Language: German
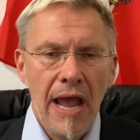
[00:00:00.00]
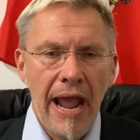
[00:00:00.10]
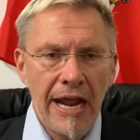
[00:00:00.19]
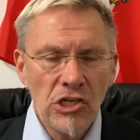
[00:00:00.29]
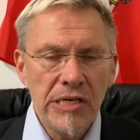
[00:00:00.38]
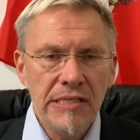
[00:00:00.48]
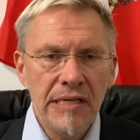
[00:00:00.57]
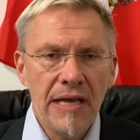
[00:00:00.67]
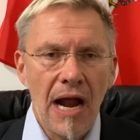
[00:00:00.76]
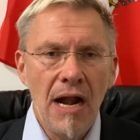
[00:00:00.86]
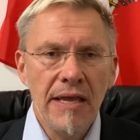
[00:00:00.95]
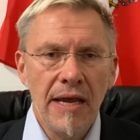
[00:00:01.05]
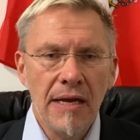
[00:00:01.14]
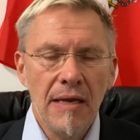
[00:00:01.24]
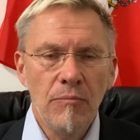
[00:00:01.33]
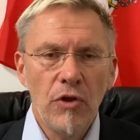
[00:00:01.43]
einschließlich all
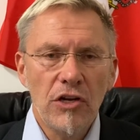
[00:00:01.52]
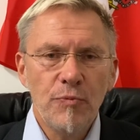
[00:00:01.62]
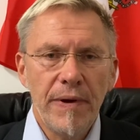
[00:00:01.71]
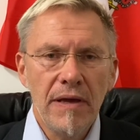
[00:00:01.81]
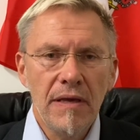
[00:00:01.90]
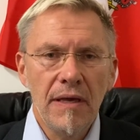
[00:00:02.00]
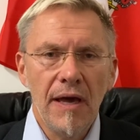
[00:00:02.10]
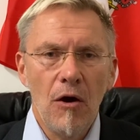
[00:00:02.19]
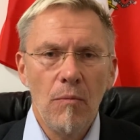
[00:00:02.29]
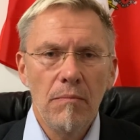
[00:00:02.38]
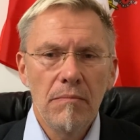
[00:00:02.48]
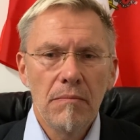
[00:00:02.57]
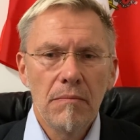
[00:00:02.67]
jener im deutschsprachigen Raum.